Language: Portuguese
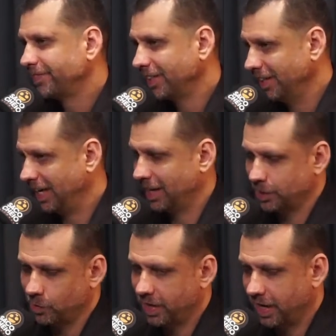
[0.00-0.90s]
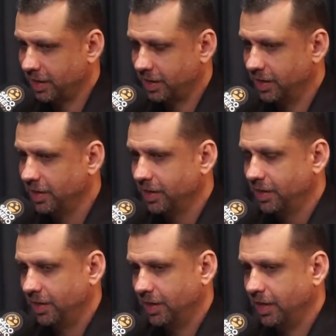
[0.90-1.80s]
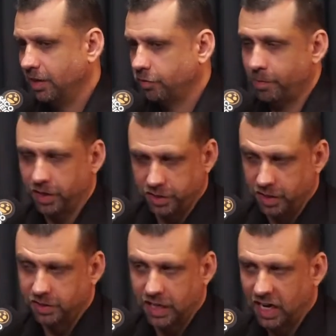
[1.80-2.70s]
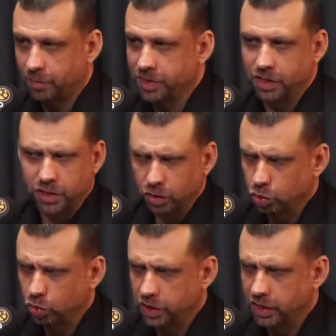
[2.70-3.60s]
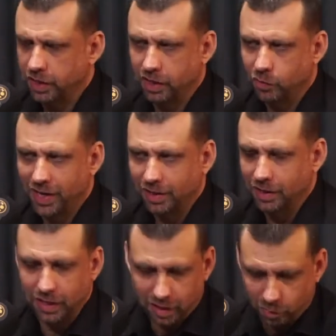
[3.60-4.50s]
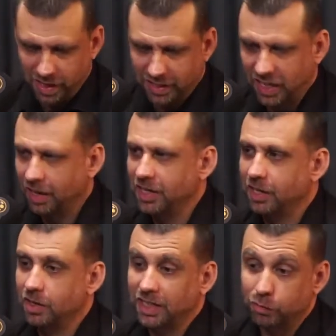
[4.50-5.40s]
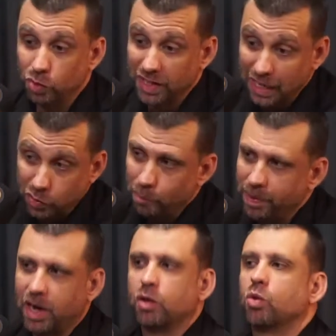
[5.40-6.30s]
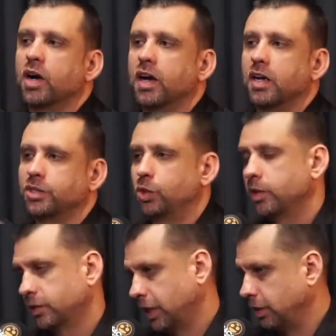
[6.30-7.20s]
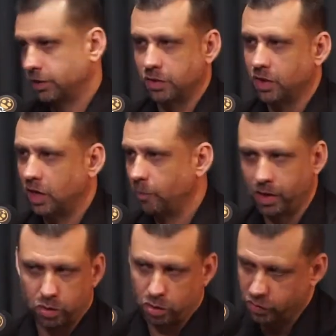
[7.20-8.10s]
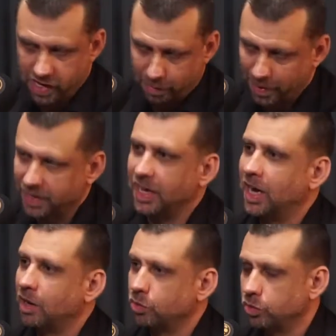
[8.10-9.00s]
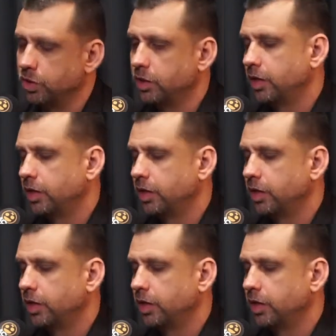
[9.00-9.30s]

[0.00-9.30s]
Né? Quer dizer, um cara que é, foi martirizado, mas ele tinha tudo. Ele, ele não era, ele era um militar e ele estava do lado do imperador, cara. Segundo uhum. a tradição lá, o imperador não queria matá-lo, tudo.